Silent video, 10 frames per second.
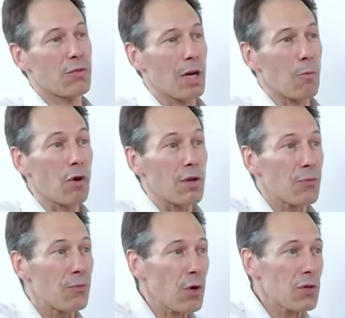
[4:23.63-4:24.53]
finalement les
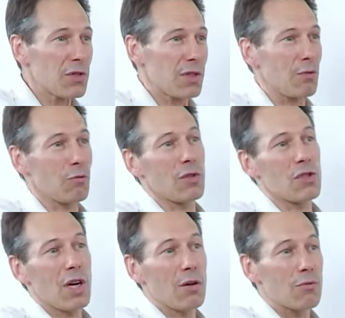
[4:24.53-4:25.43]
forces qui ont
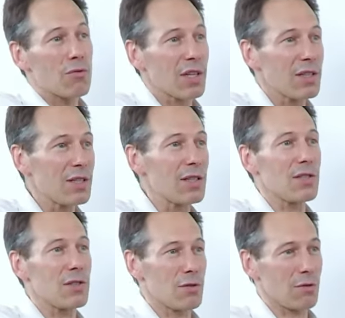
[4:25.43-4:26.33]
déjà une certaine
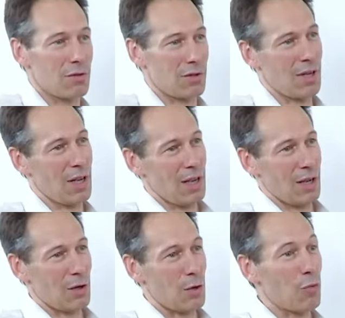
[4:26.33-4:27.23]
existence,
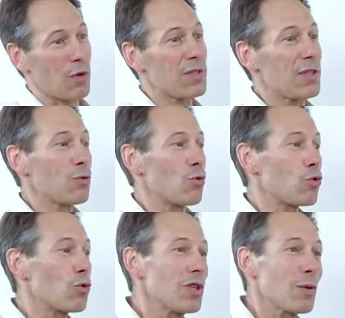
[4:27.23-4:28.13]
euh, pour essayer de
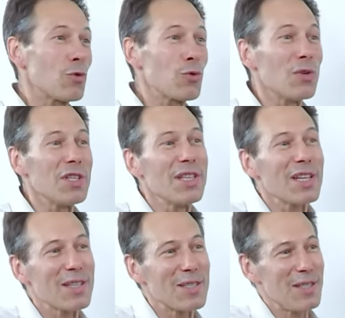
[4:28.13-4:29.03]
jauger un peu de
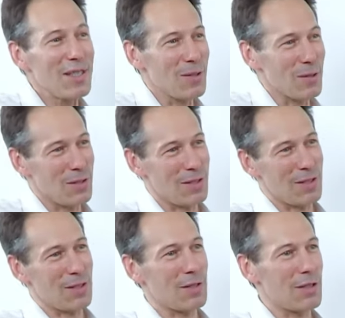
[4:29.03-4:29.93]
l'inertie euh,
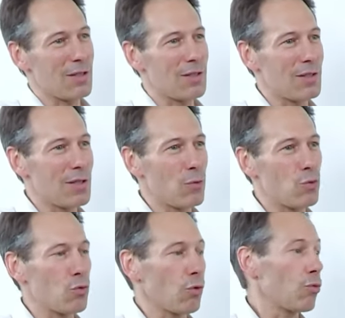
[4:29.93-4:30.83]
des, des,
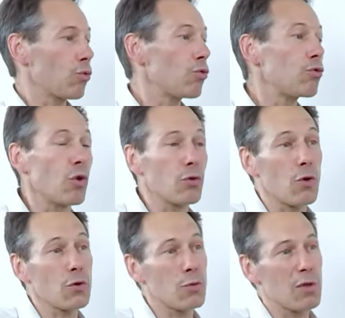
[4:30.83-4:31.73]
évolutions. Et donc une
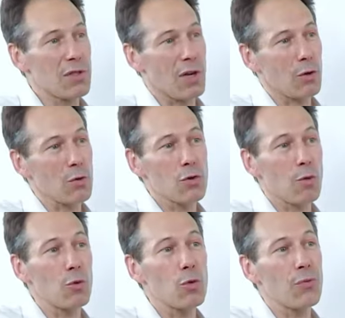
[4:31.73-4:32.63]
tendance, ben, c'est un
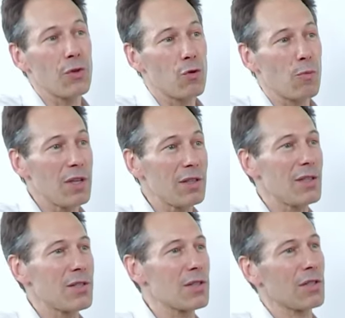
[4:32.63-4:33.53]
ensemble de phénomènes
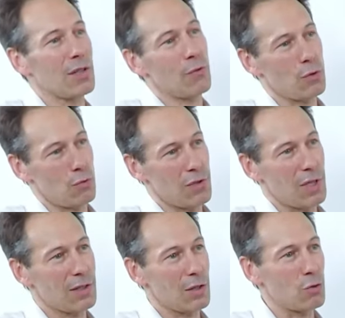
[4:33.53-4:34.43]
qui s'inscrivent dans une
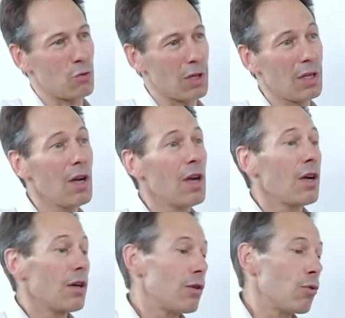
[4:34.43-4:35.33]
certaine durée
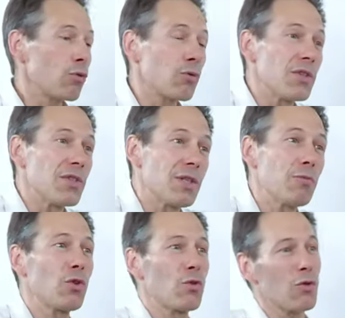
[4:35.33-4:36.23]
et dont on
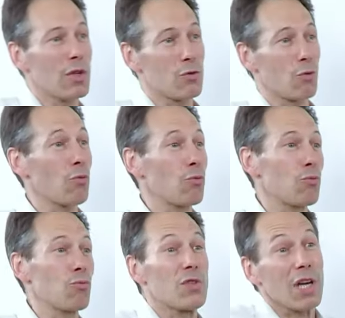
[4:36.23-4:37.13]
estime qu'elles ont
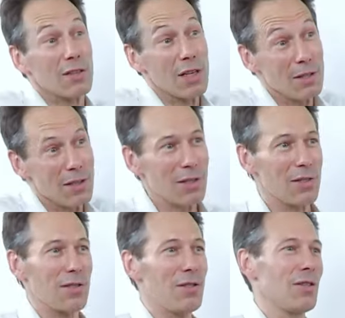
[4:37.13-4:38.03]
une certaine
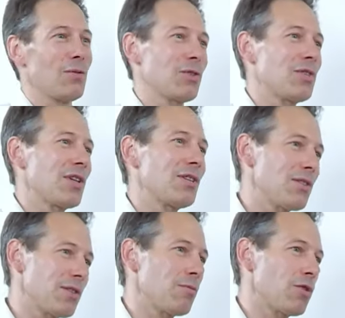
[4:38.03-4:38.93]
inertie, et on essaye
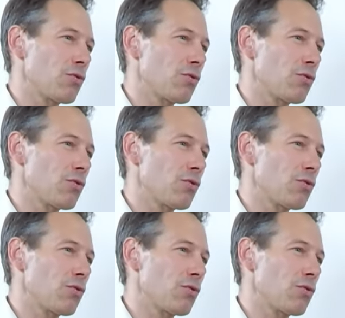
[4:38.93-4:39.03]
d'estimer